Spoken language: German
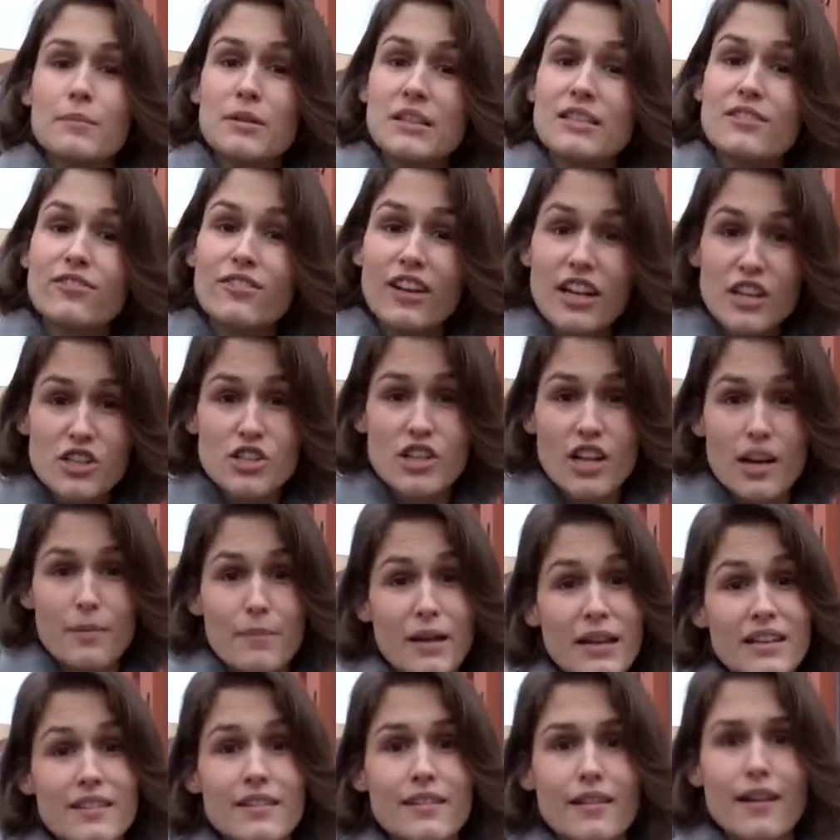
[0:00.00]
damit die Flaschen am
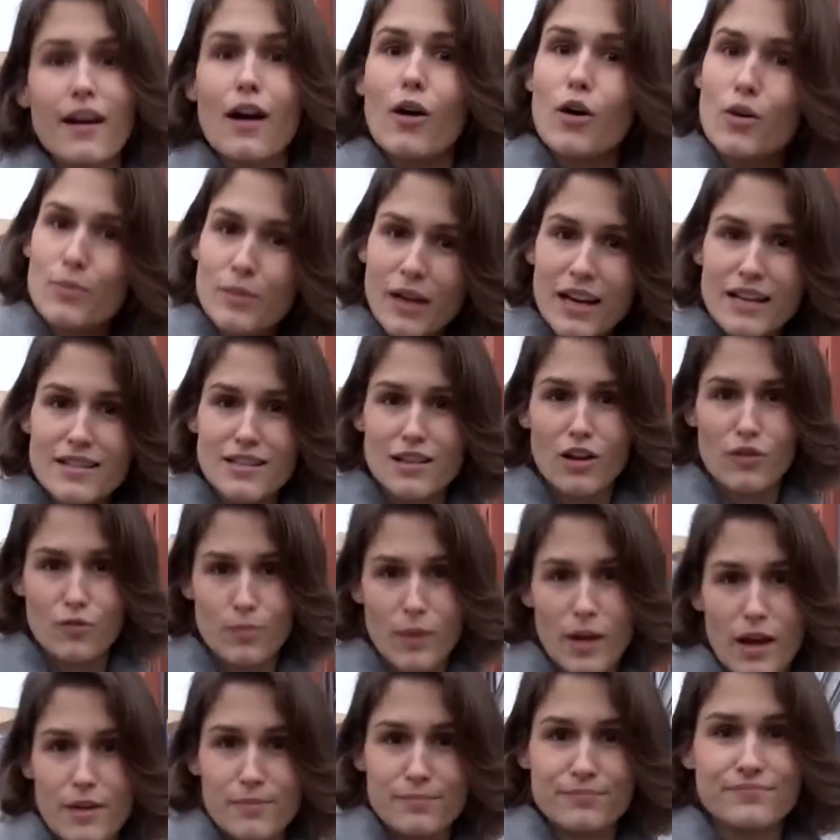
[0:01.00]
Ende auch im Kreislauf
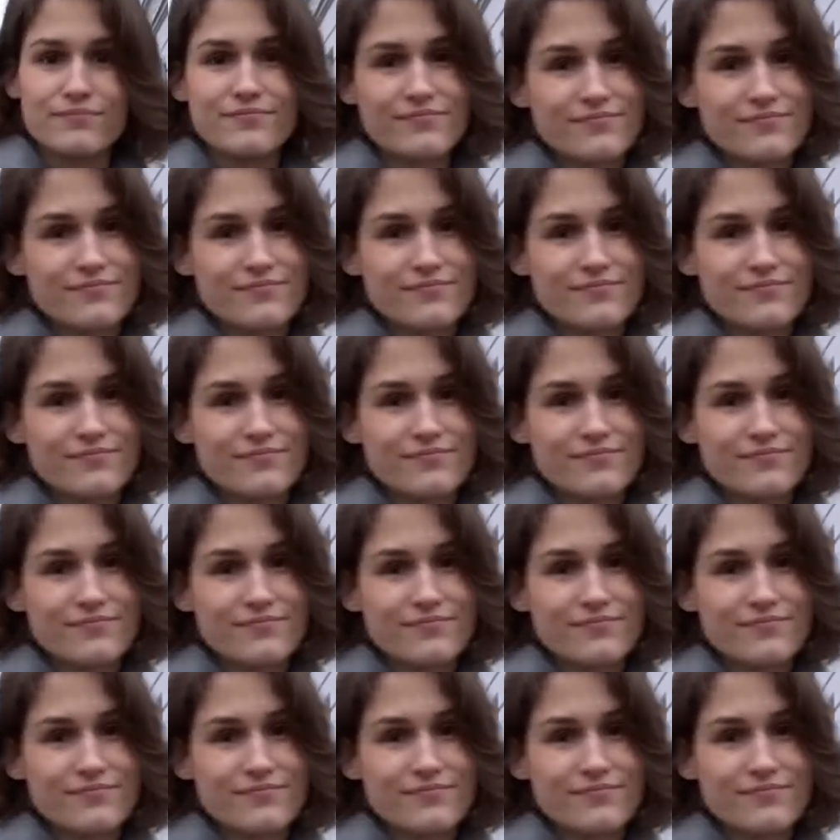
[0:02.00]
bleiben.